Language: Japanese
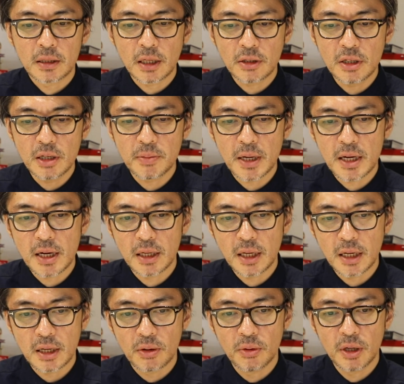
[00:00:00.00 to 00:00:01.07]
と。例えばな
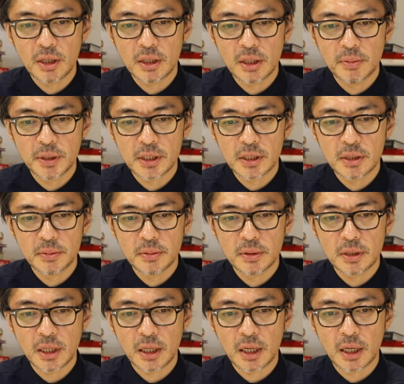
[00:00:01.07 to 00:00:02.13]
んか俺って別に
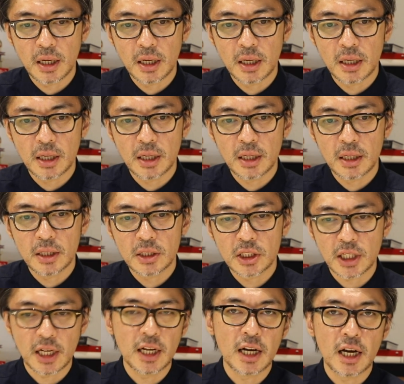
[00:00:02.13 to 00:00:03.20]
なんか
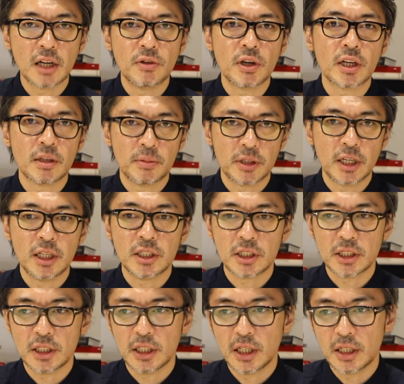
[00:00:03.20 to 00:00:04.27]
力があるわけでもないし、